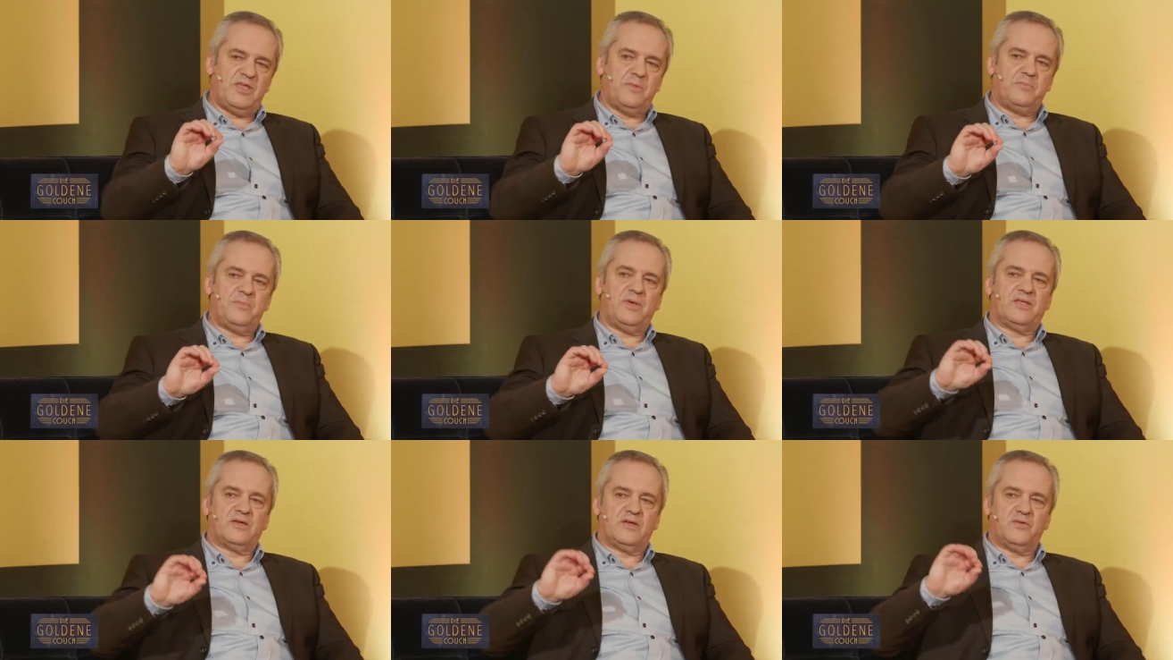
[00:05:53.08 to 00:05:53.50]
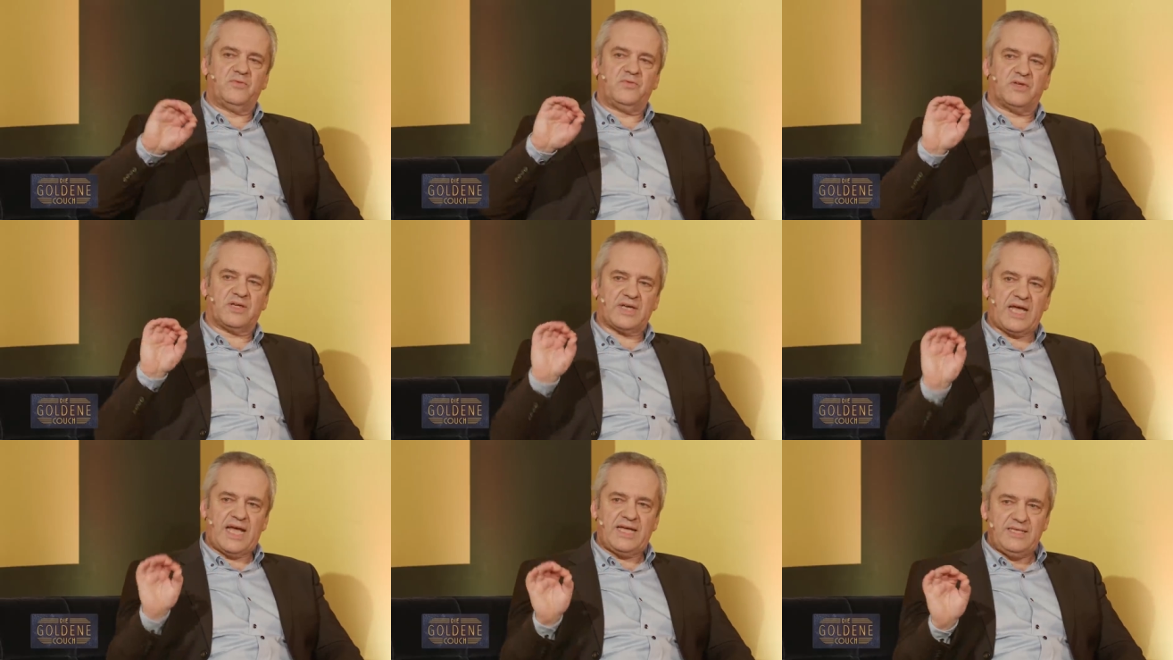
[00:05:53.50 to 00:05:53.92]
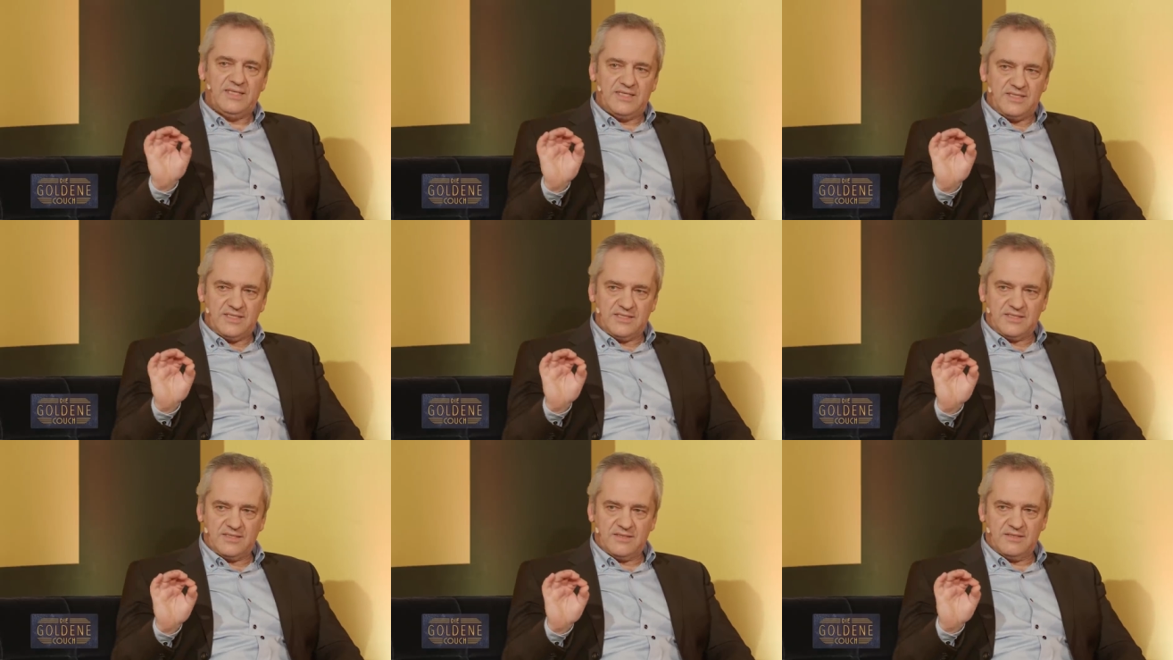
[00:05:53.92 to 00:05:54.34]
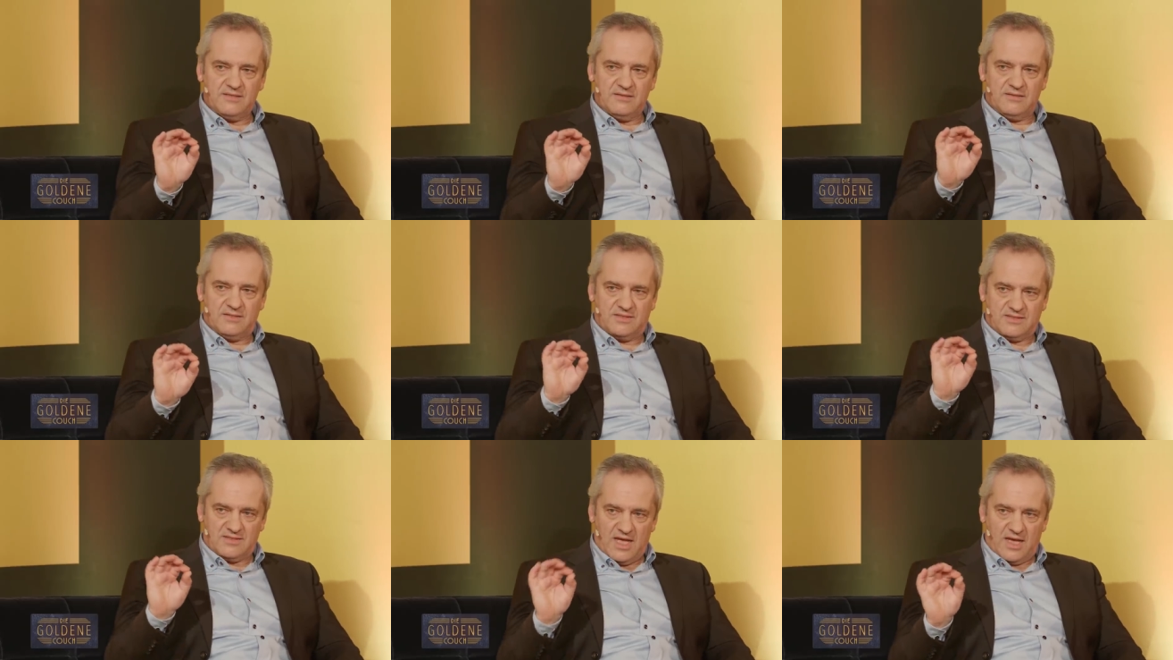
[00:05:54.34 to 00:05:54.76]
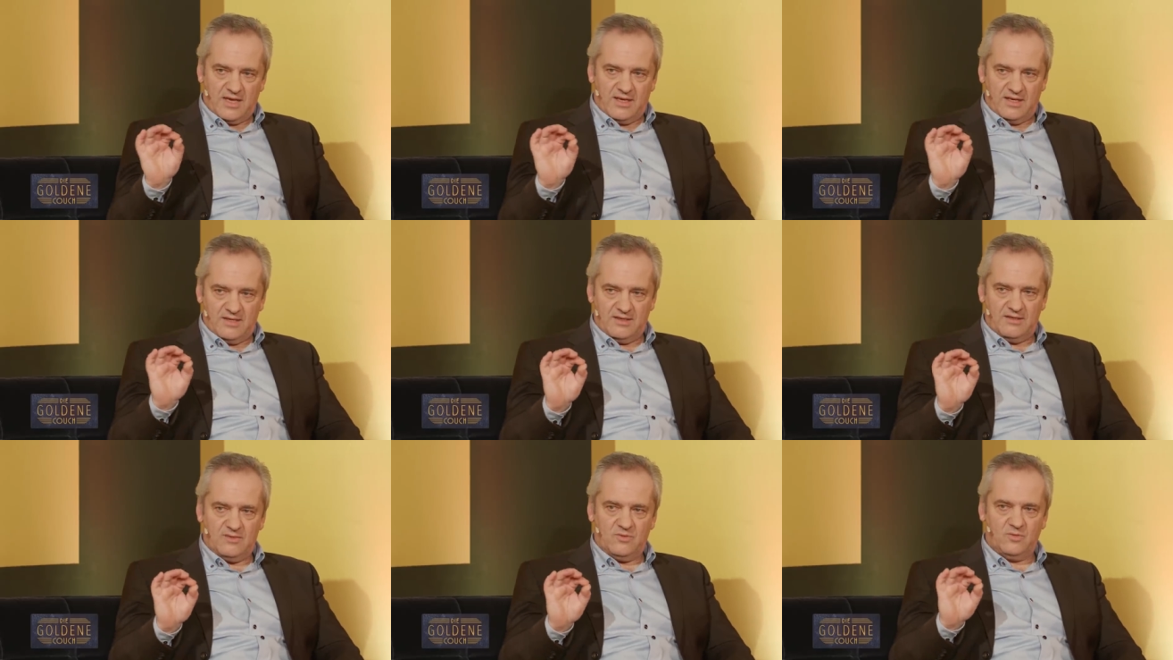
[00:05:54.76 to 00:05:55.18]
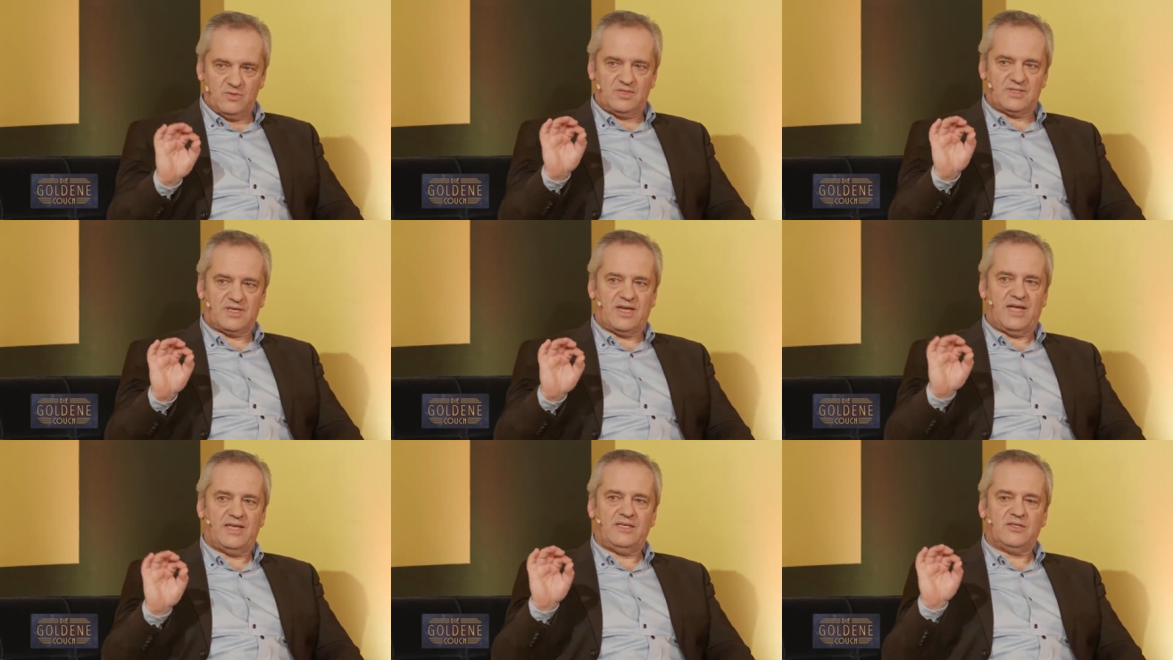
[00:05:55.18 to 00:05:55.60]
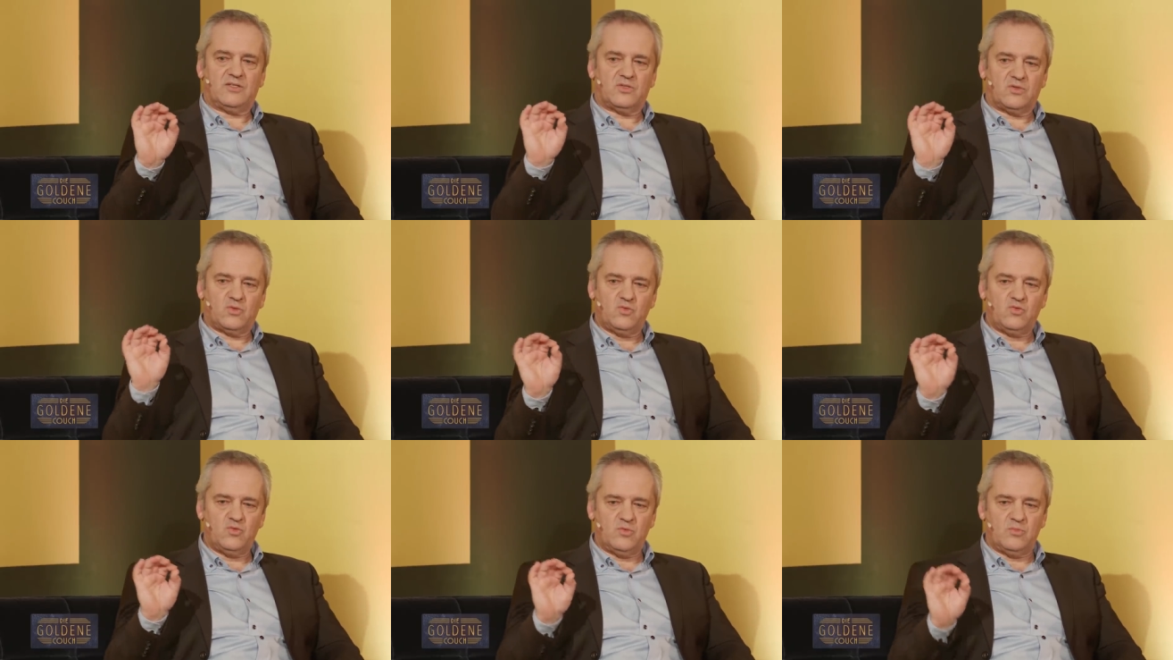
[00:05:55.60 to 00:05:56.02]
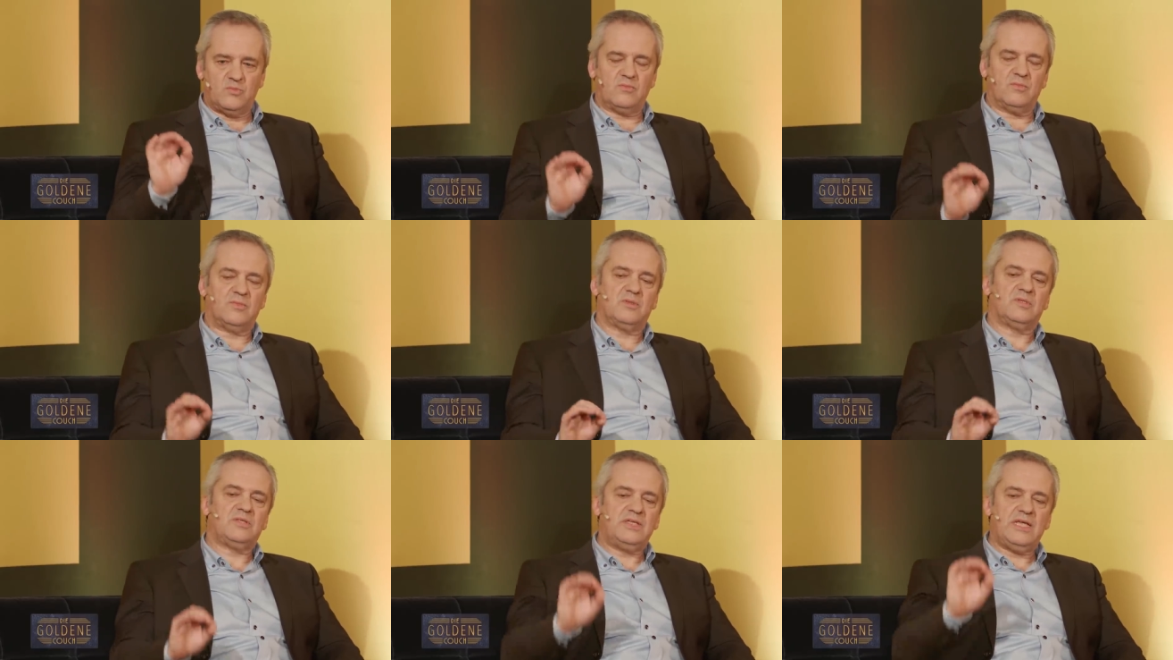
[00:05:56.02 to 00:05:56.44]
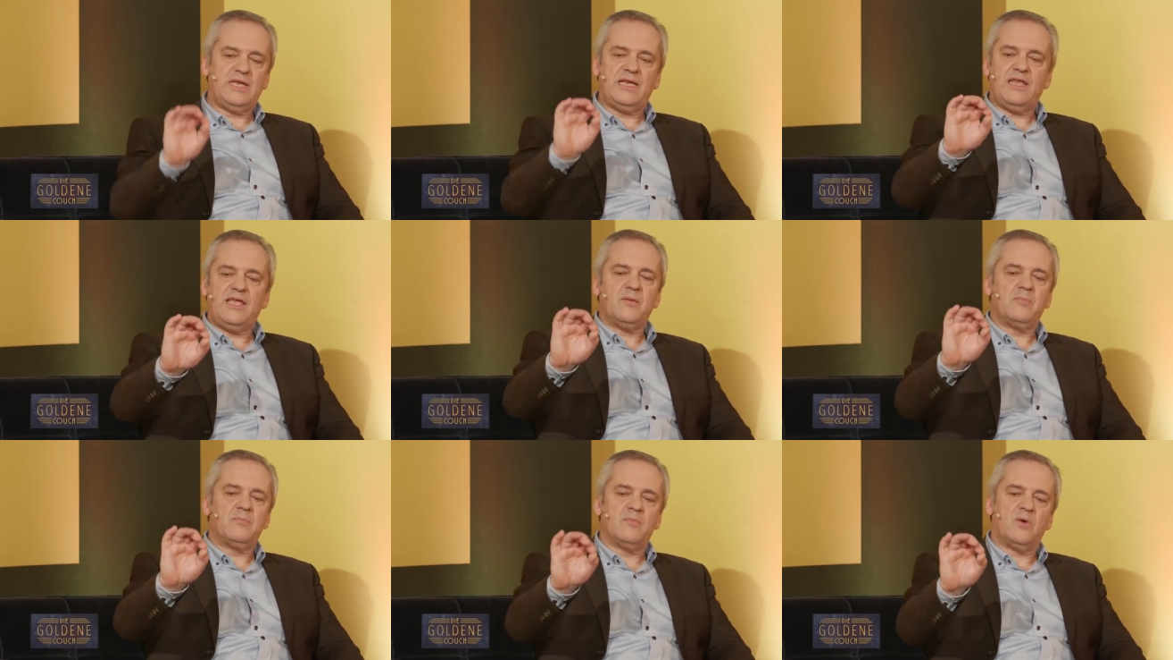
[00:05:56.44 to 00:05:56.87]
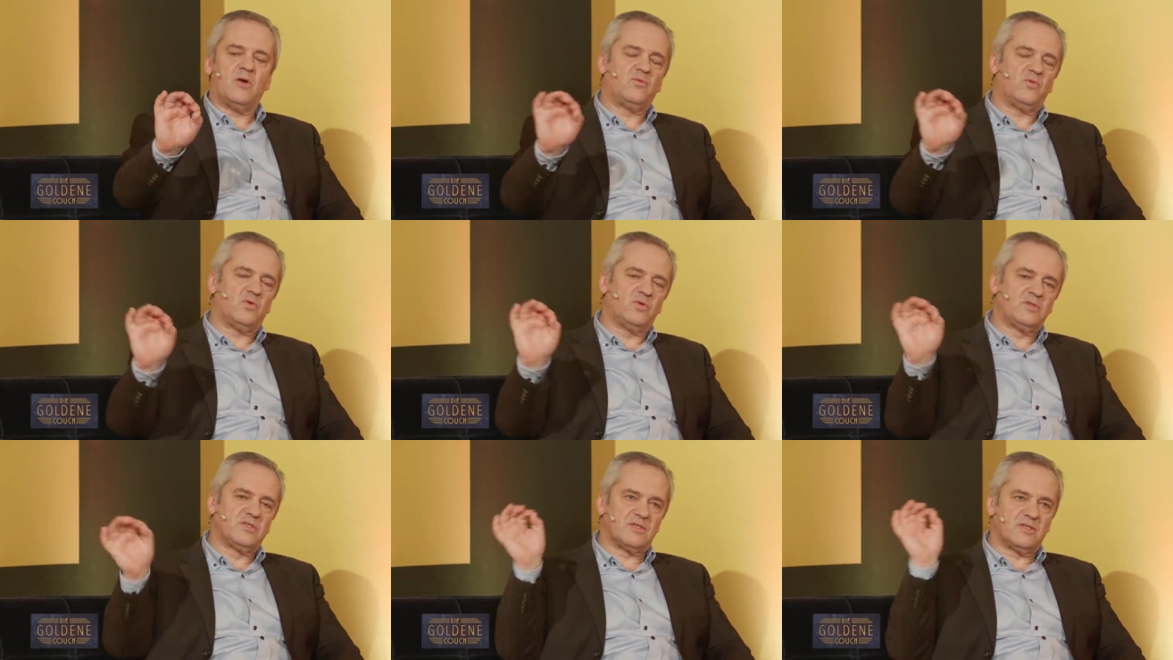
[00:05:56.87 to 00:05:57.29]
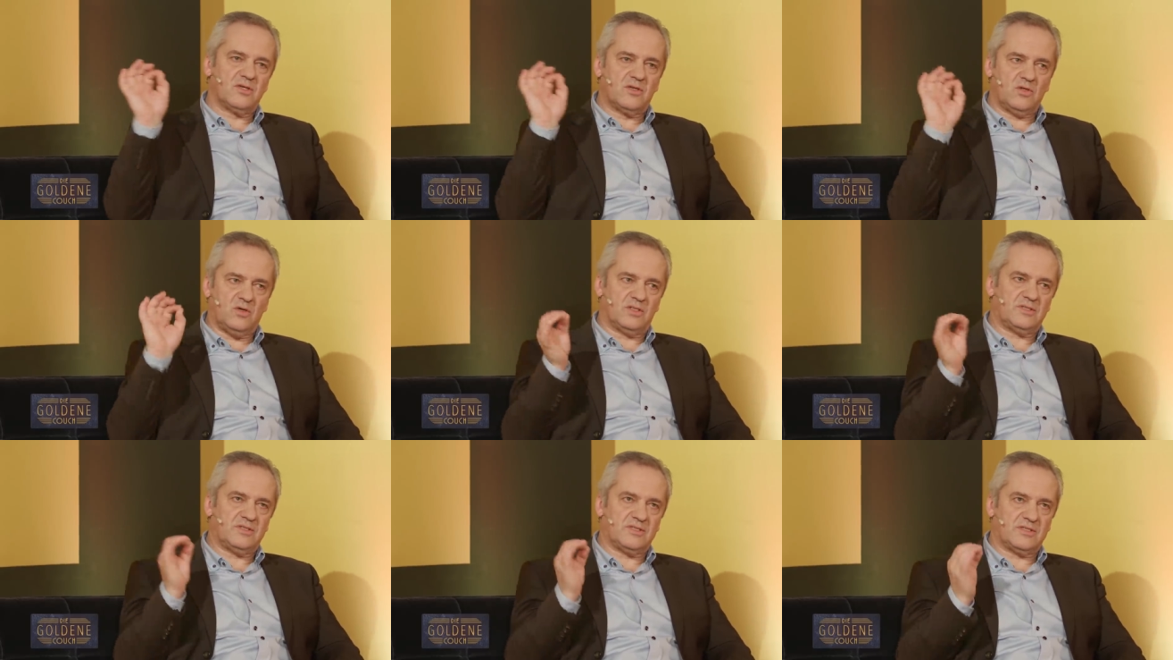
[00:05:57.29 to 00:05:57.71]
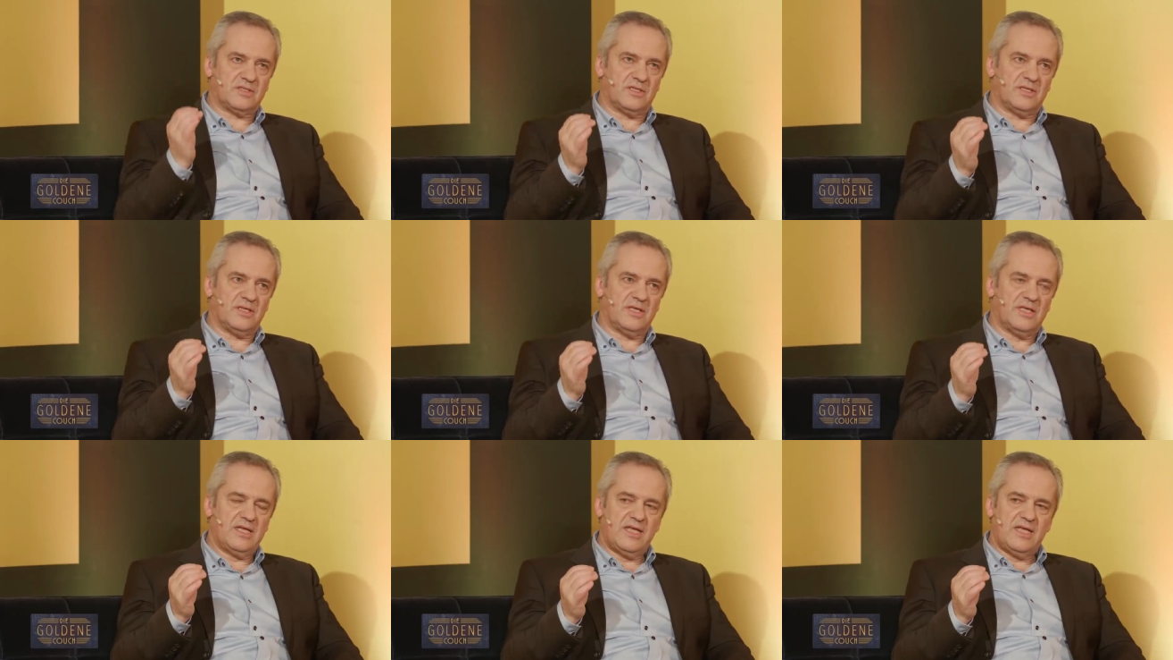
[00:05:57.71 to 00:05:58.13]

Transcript: dem Begriff Reich sein und Reichtum, die leben auf unsere Kosten.